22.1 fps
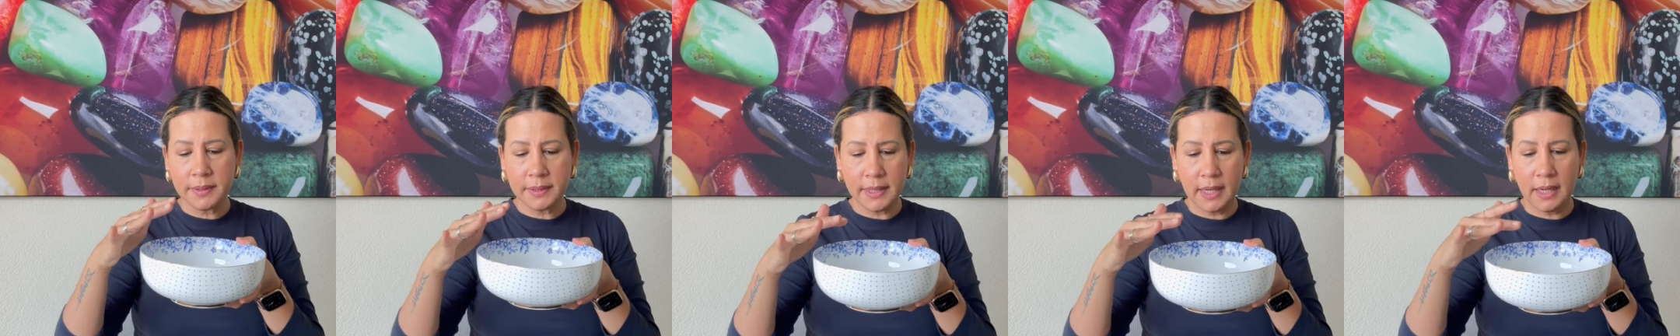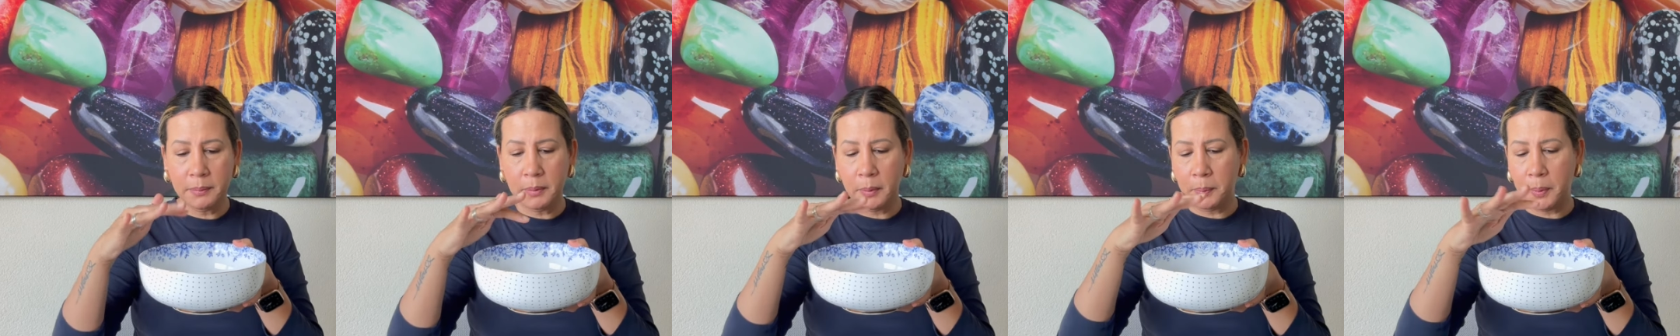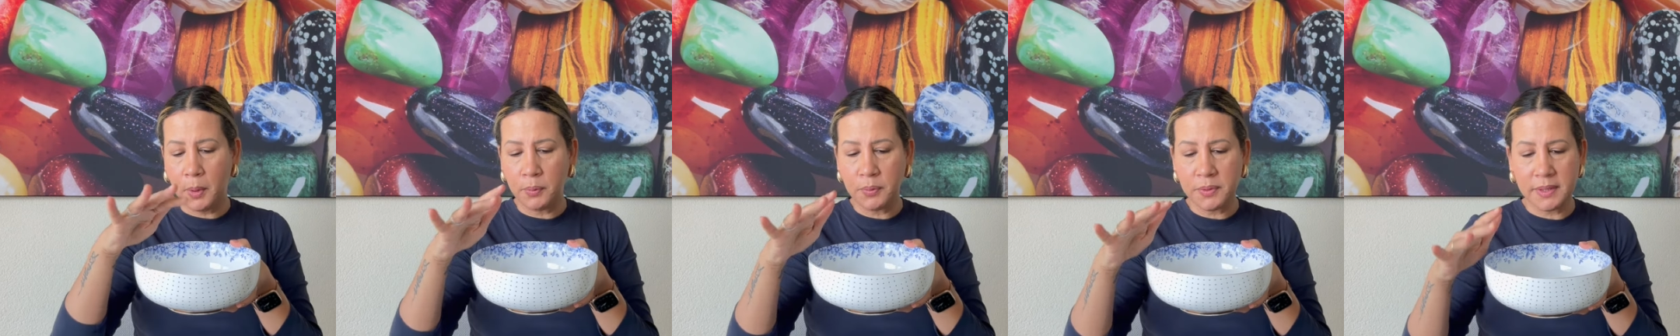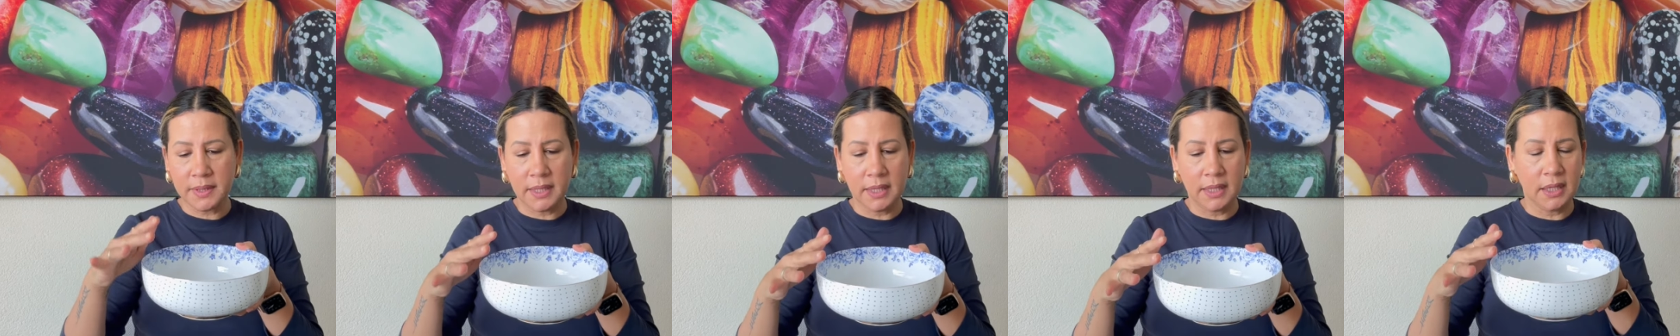sabe? O
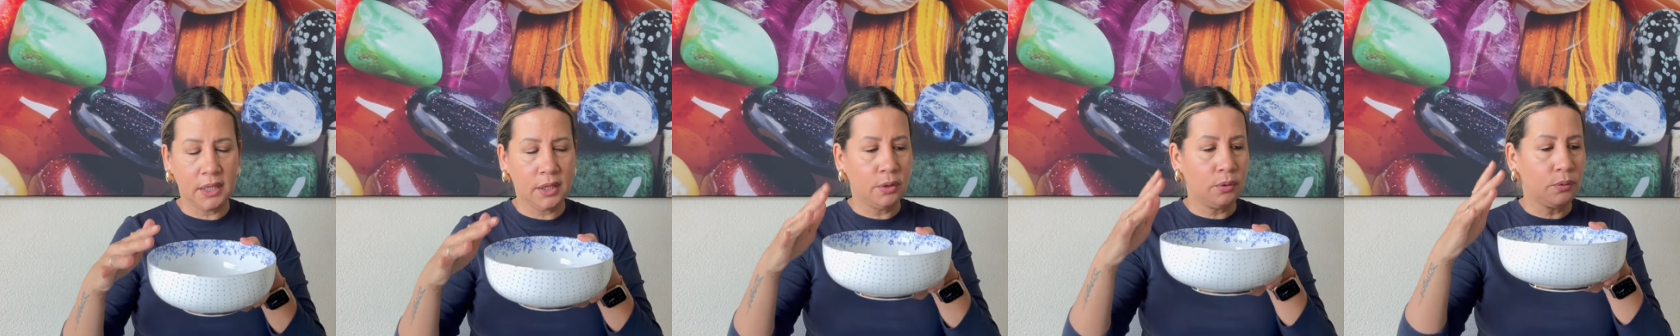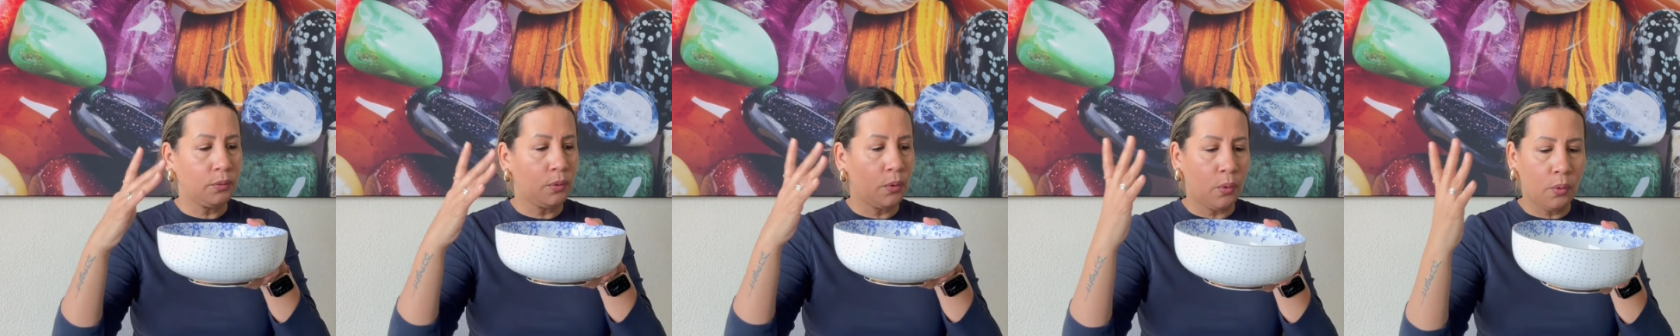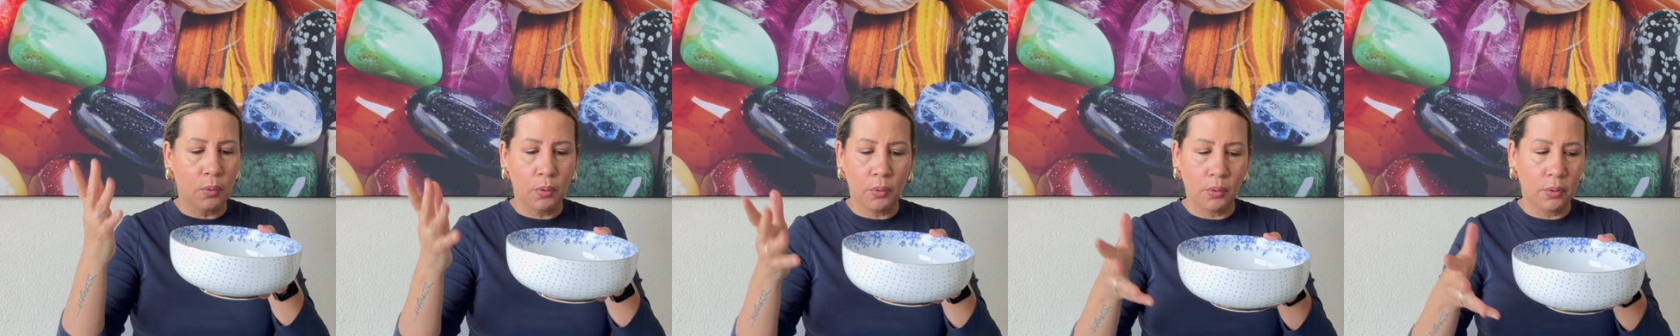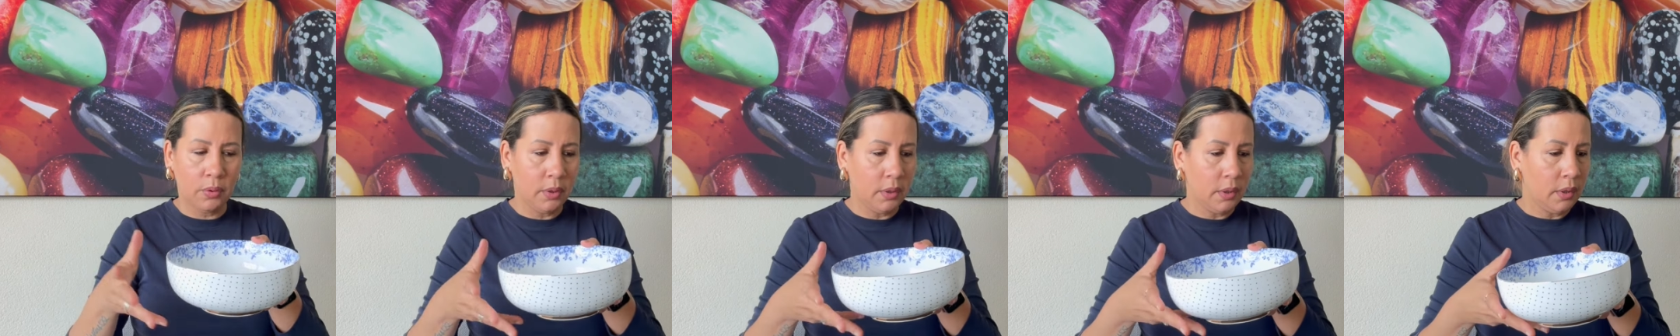pãozinho
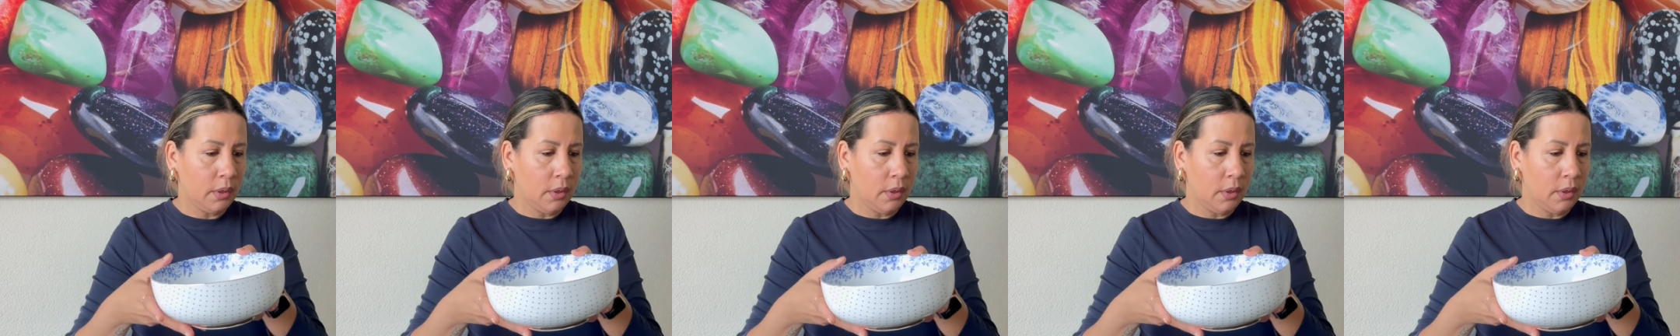ou